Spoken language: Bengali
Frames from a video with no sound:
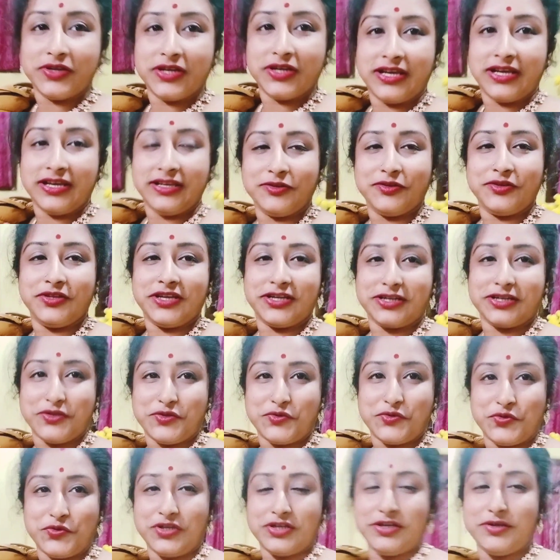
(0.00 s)
করে যদি একটা
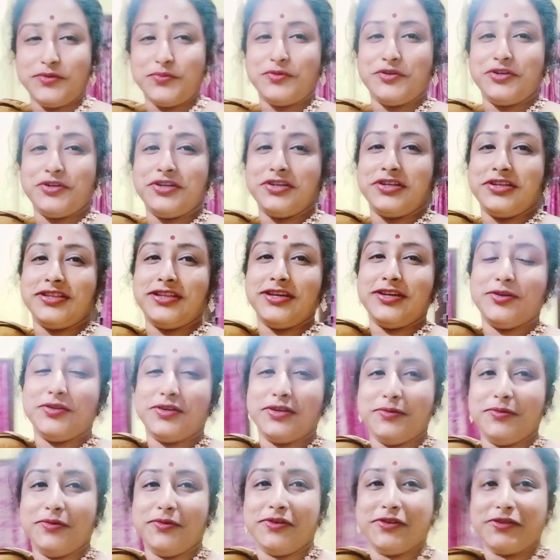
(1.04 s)
সোয়েটার করে নিই
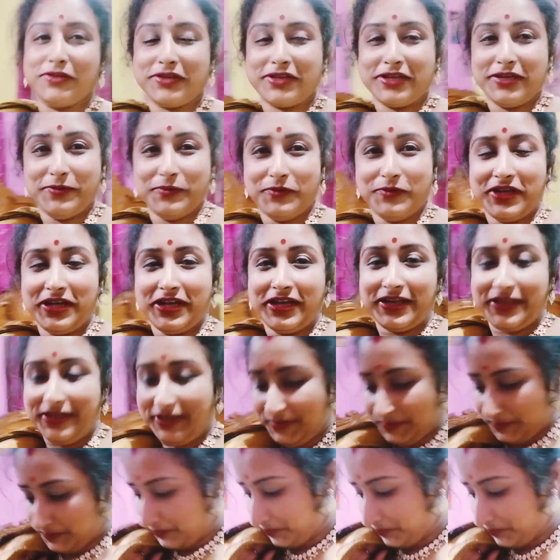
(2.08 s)
তাহলে বলো তো কেমন লাগে